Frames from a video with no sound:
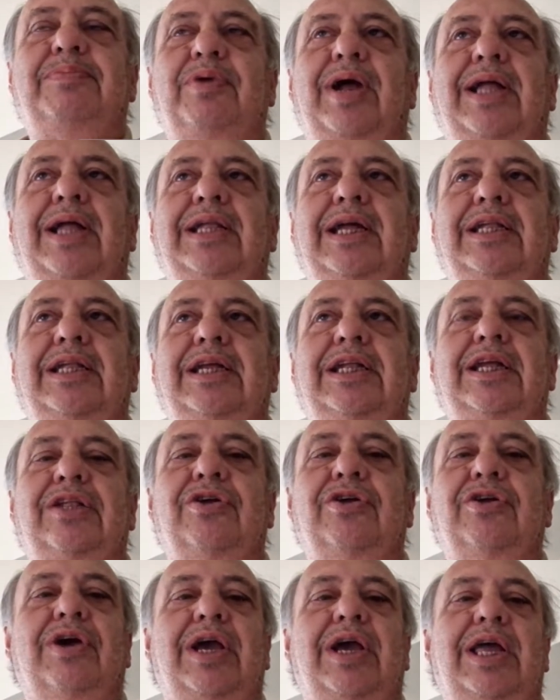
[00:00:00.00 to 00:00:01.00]
pero antes te,
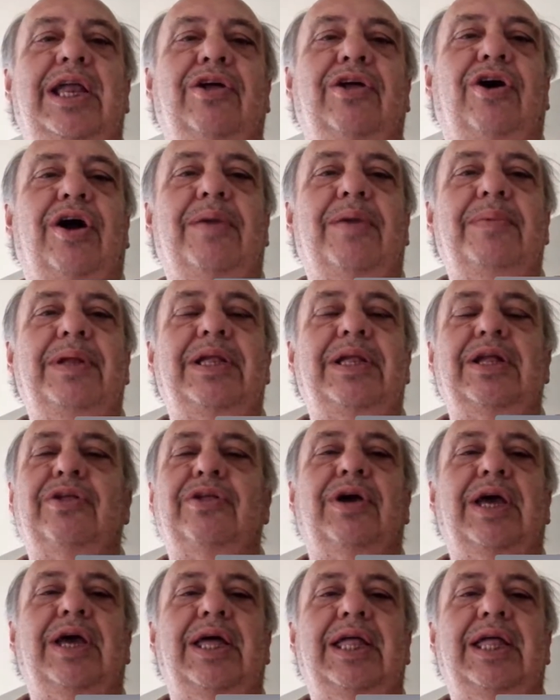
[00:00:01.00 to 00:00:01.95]
toca ir a dormir, te toca ir a